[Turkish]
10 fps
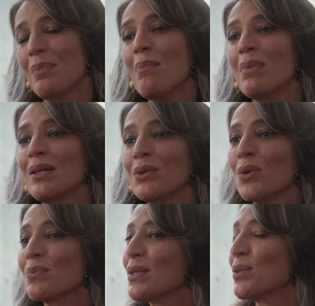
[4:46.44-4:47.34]
Ben
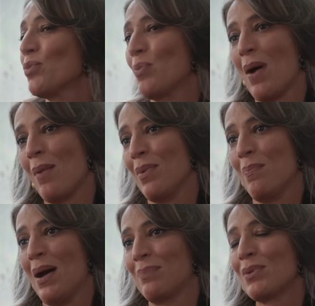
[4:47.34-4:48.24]
bayılıyorum sizin bu pembe
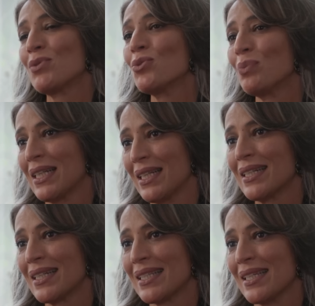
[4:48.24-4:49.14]
pembe
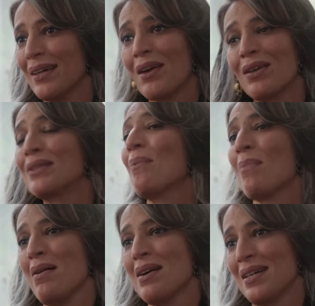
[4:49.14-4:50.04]
cümlelerinize. Evet
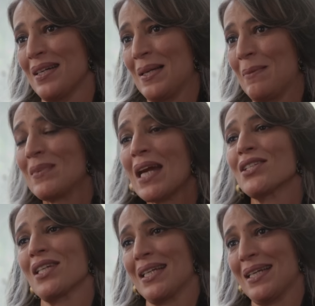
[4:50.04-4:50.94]
ama
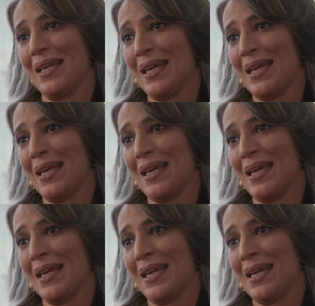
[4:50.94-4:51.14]
gerçeklere